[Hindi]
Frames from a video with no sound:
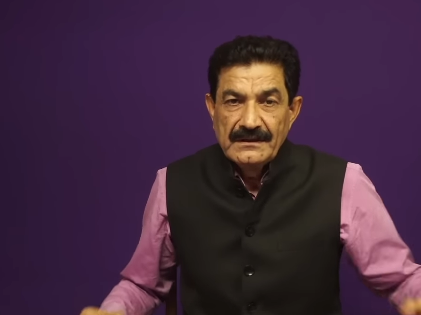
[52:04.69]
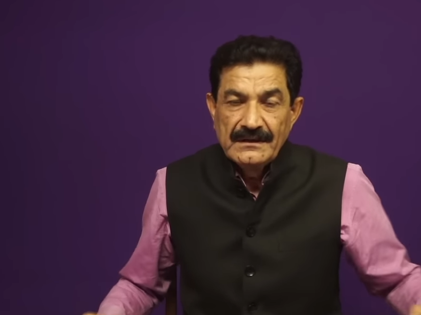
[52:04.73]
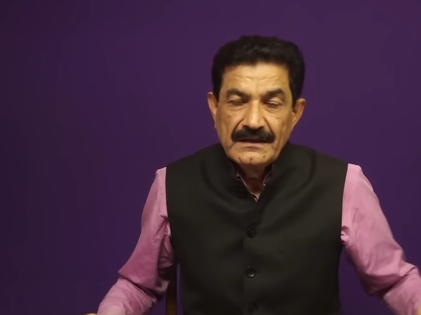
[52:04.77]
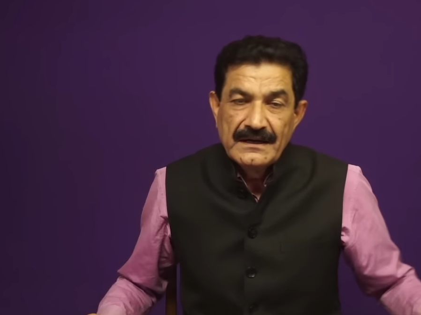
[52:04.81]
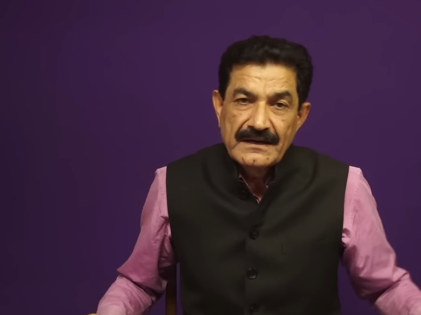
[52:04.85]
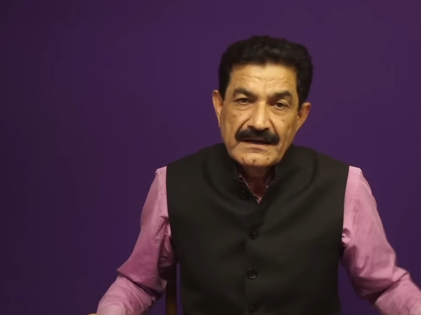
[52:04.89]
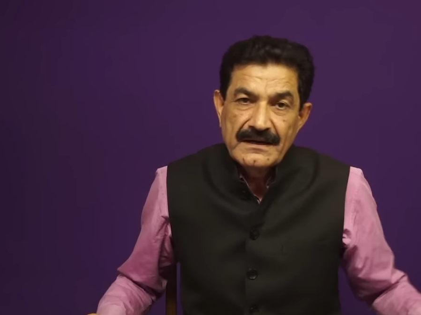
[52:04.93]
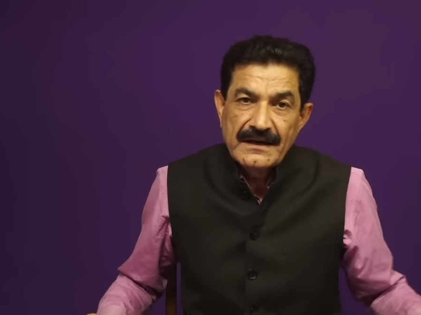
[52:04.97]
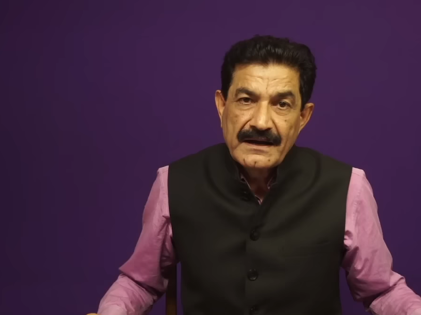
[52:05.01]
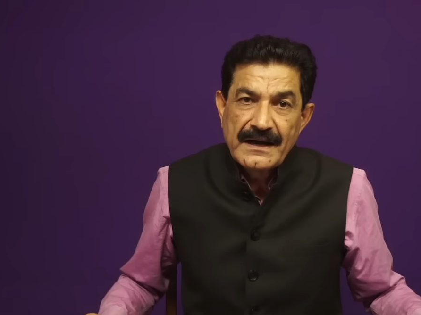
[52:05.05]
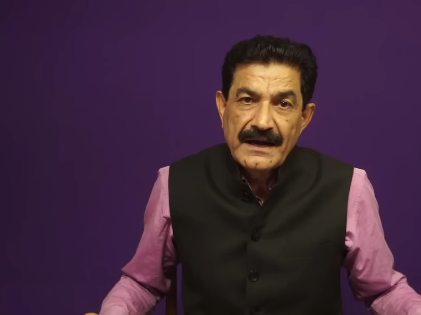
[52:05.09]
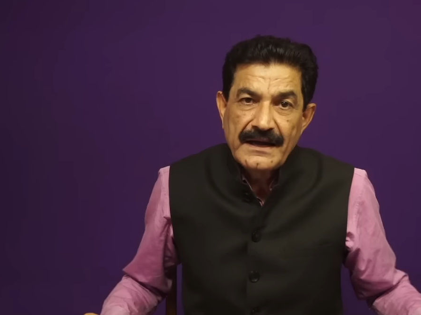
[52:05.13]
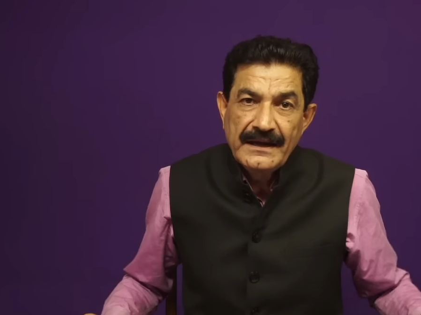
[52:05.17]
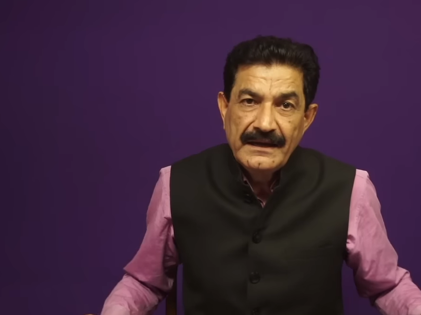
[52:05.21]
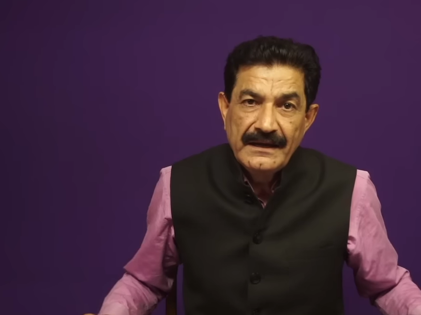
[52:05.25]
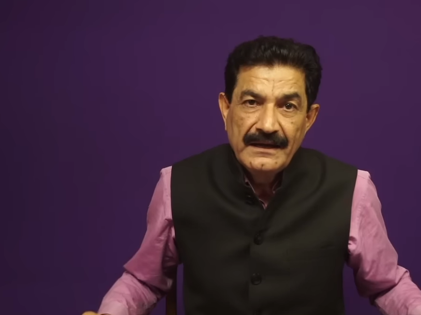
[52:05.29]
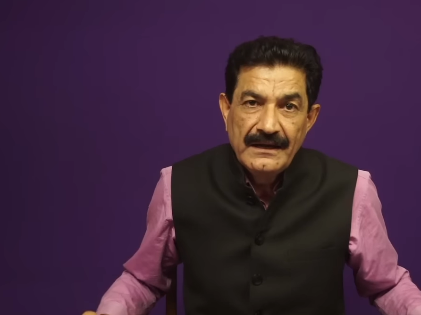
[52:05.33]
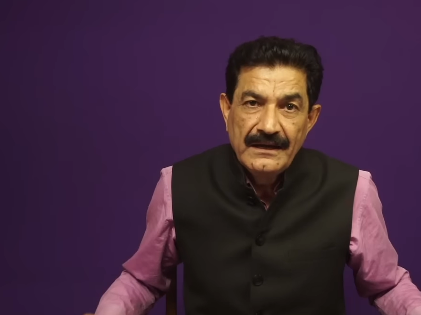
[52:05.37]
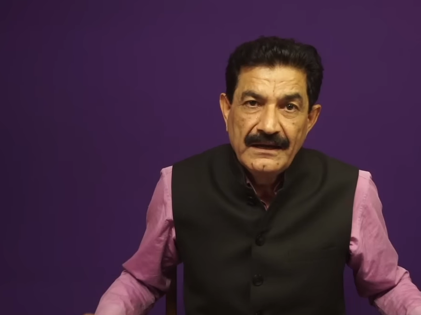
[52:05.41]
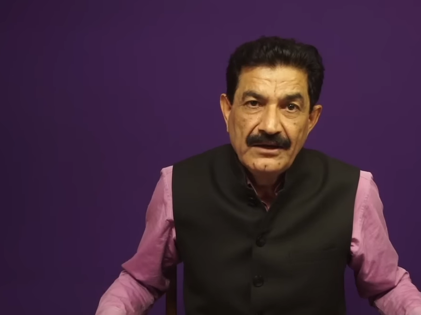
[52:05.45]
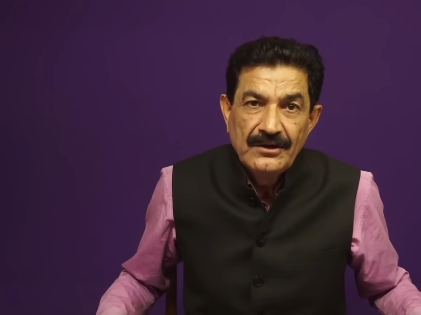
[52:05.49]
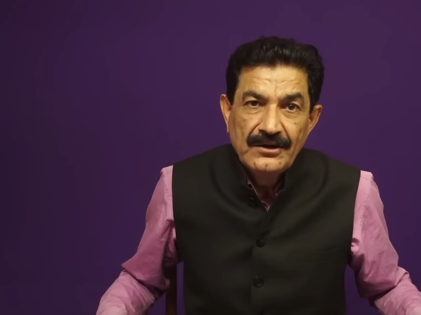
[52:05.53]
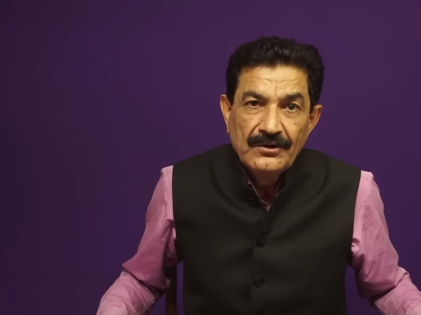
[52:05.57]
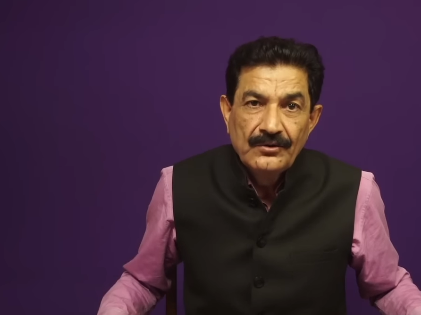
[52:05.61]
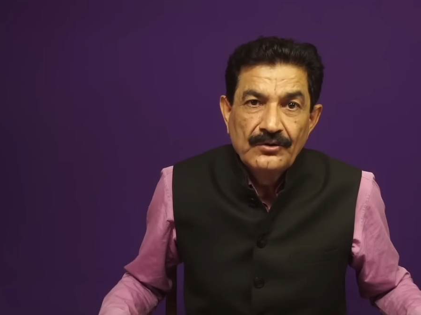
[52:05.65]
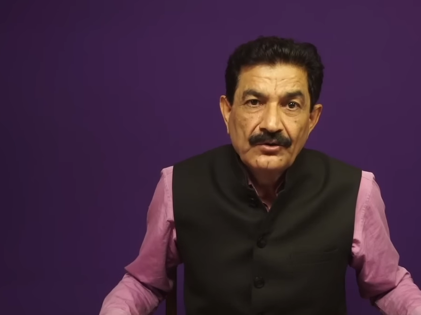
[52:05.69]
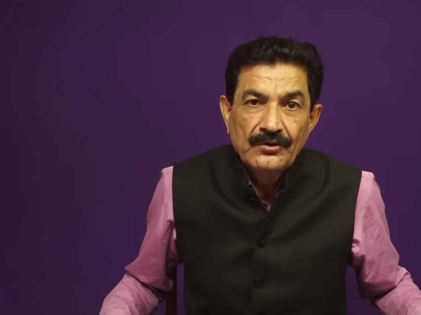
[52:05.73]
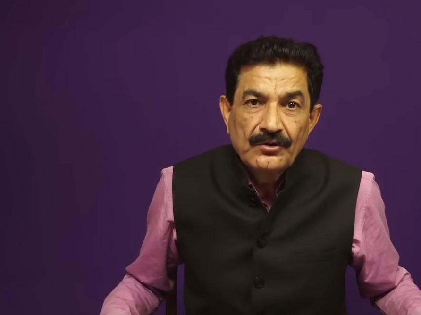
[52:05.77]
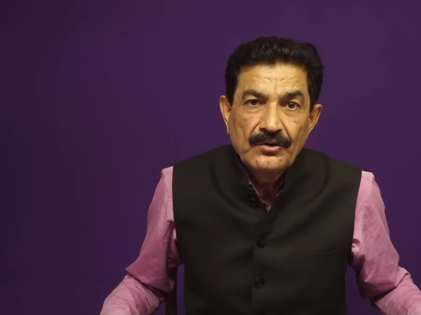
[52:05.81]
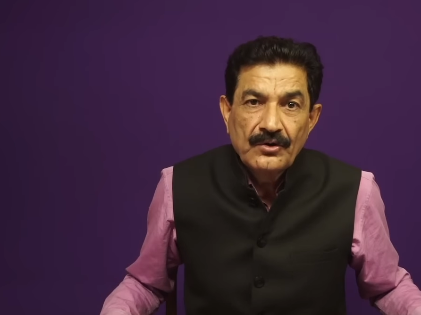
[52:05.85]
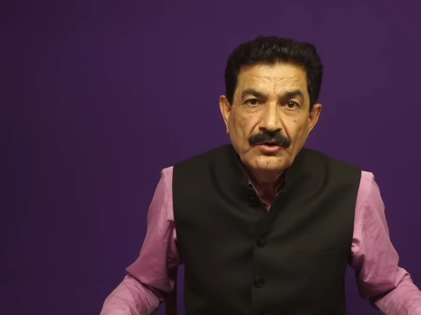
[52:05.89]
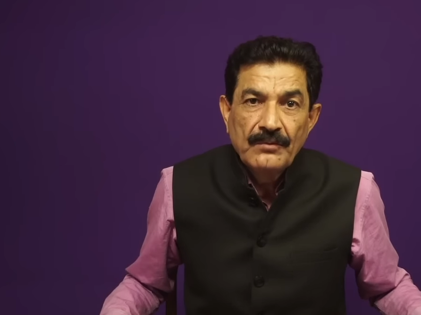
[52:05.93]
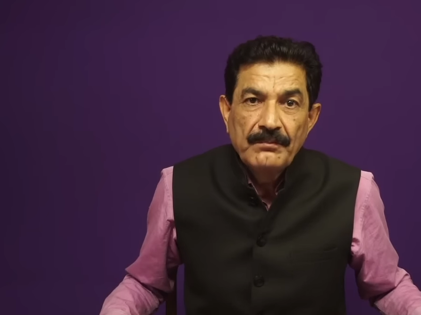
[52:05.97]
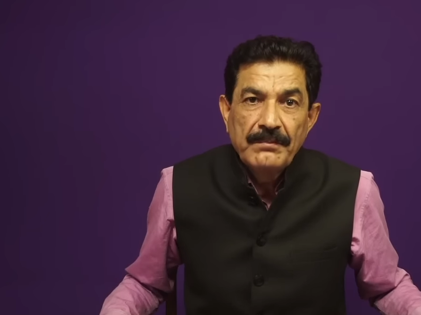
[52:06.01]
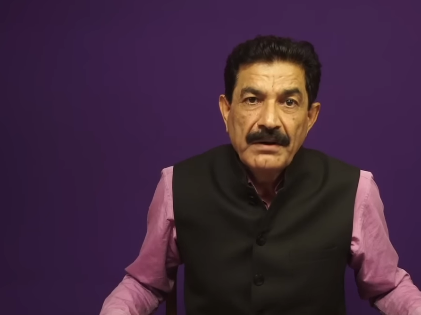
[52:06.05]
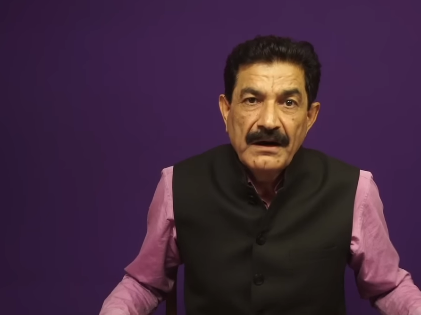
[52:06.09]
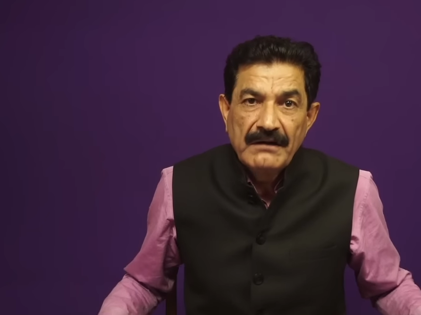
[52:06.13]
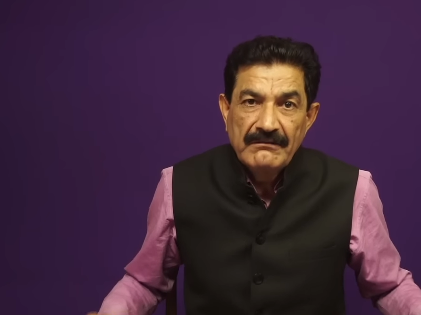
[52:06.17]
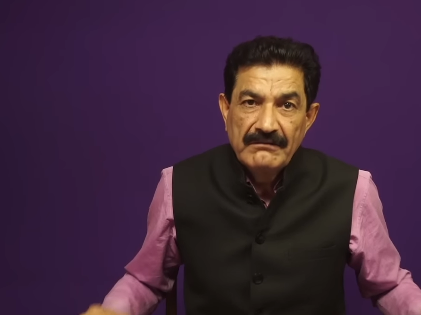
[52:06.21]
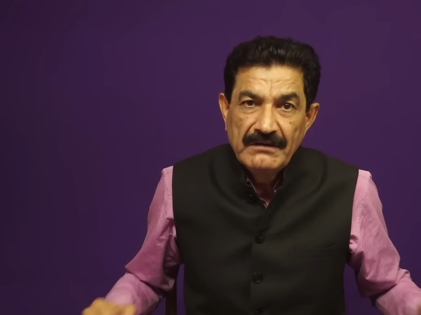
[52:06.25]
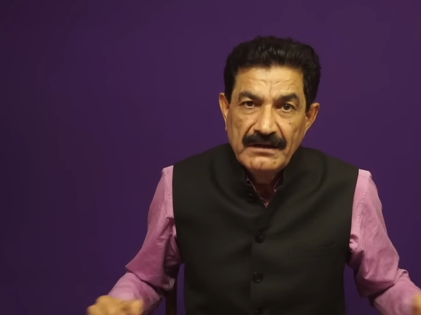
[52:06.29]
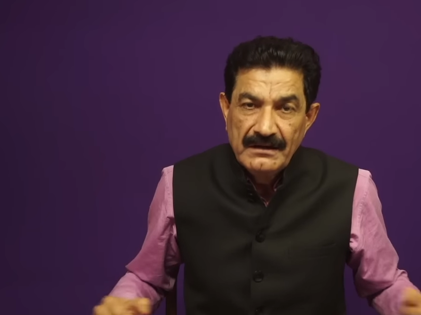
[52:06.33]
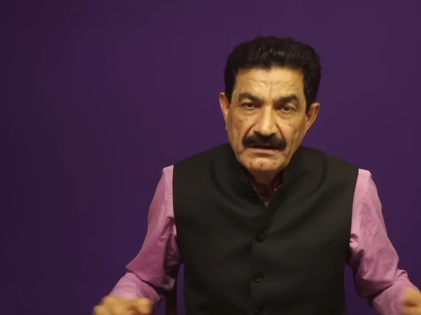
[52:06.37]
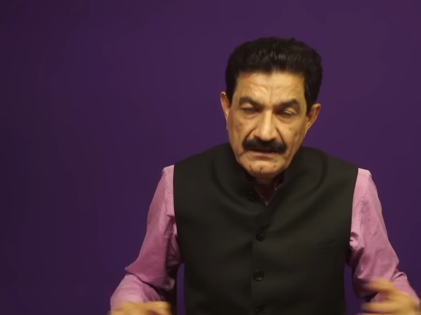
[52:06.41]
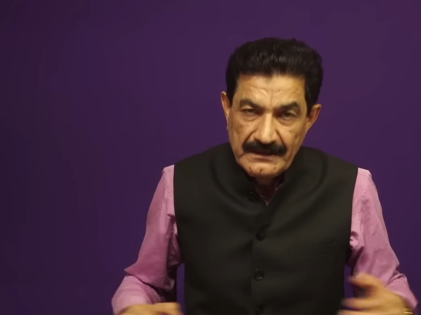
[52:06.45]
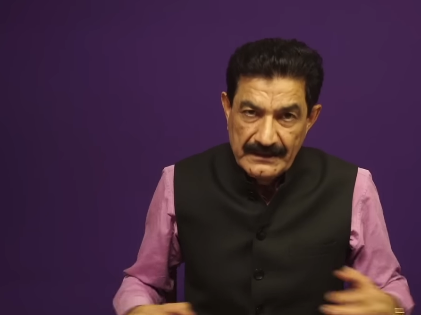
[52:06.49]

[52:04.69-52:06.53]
घटनाएं हैं उनको भव